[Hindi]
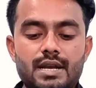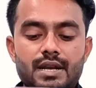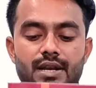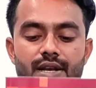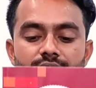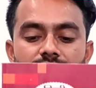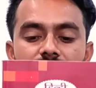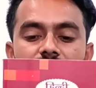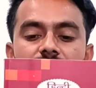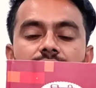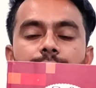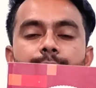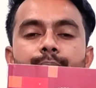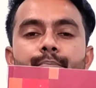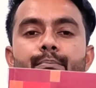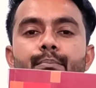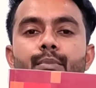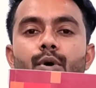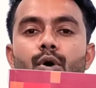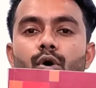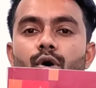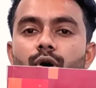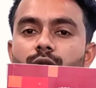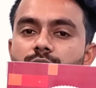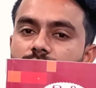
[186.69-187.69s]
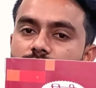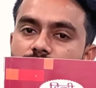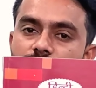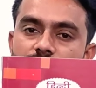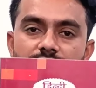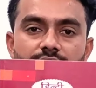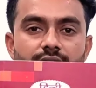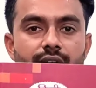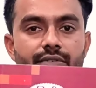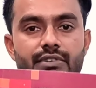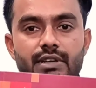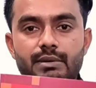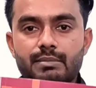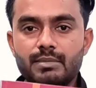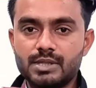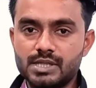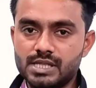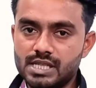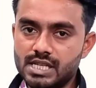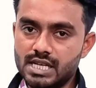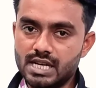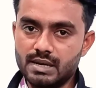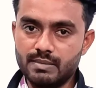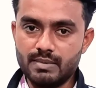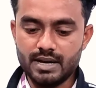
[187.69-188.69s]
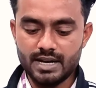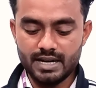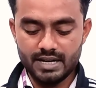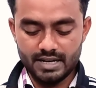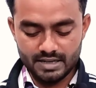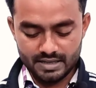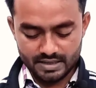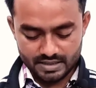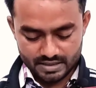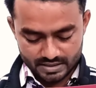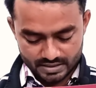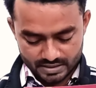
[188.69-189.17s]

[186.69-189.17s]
नाम बहुत ज़्यादा फेमस है हमारे